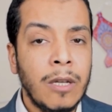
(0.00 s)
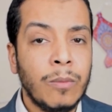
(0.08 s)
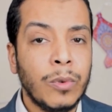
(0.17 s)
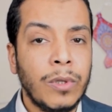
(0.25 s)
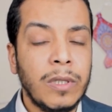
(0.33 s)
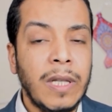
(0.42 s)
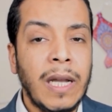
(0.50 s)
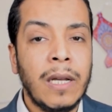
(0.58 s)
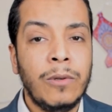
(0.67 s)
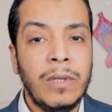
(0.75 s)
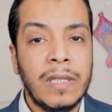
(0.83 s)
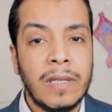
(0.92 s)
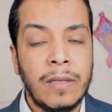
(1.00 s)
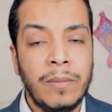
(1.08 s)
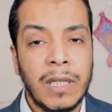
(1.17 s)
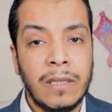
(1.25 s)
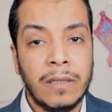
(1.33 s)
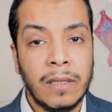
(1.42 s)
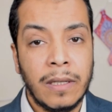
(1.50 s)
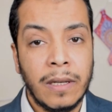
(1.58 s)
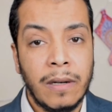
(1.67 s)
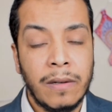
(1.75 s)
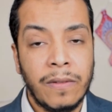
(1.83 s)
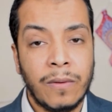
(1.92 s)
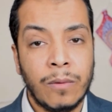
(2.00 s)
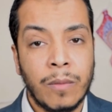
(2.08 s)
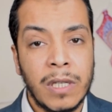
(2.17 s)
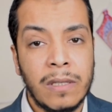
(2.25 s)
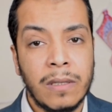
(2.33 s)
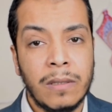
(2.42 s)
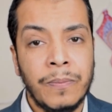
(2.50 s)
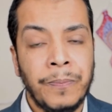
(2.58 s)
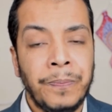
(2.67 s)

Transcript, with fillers: مضاد حيوي زي ماده الكلاريثرومايسين